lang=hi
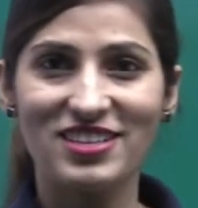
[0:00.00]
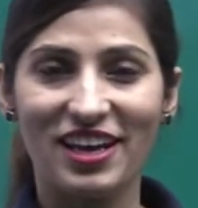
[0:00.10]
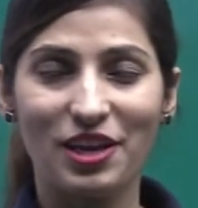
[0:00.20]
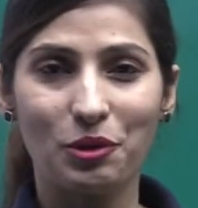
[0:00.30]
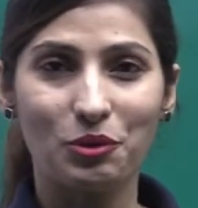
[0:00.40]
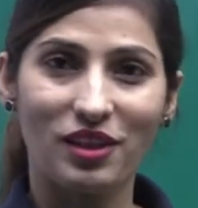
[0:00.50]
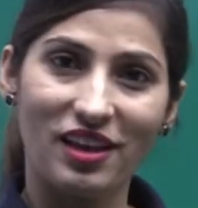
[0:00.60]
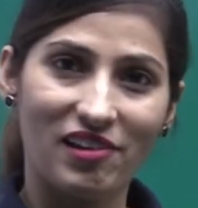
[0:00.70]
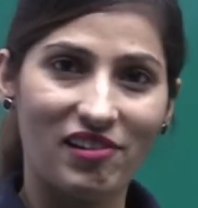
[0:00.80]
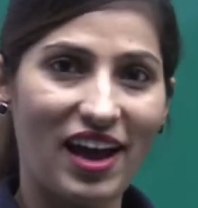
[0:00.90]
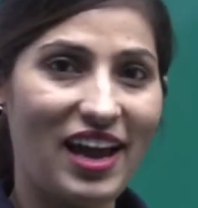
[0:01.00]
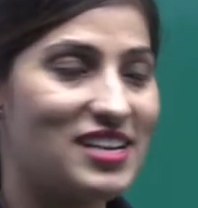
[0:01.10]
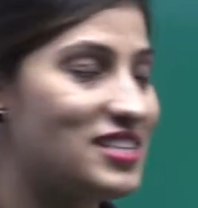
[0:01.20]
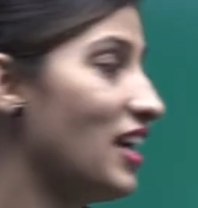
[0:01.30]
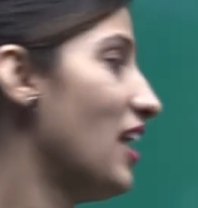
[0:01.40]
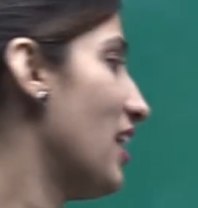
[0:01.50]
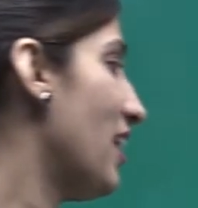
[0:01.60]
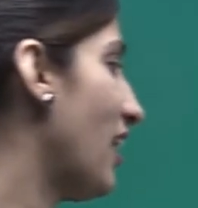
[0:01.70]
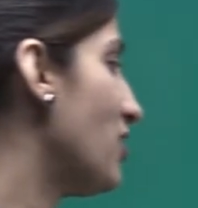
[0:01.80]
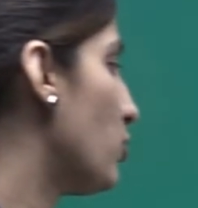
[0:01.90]
चाहिए होती है राइट
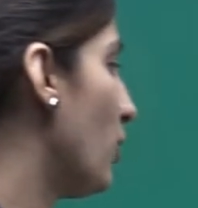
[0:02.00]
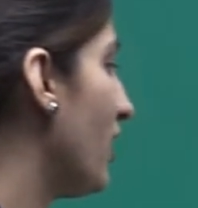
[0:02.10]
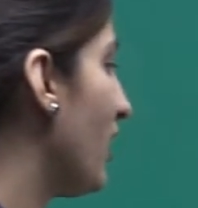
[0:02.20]
नेक्स्ट वन